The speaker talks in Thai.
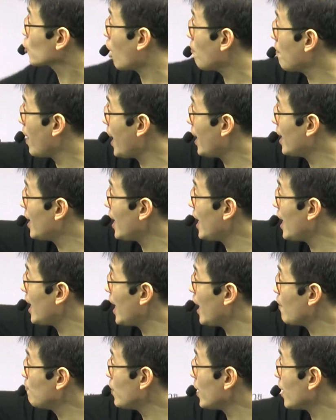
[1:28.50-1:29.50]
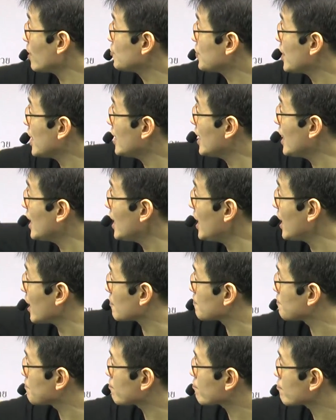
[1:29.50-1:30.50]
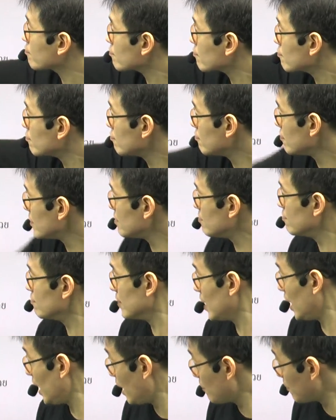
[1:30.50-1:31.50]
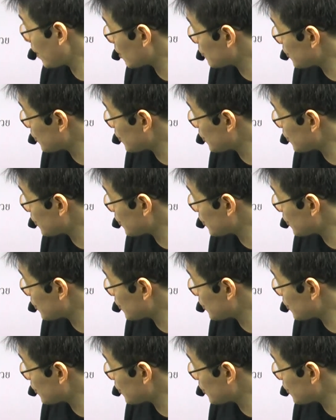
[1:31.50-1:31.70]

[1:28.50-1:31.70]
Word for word: อมา af เท่ากับ cd af เท่ากั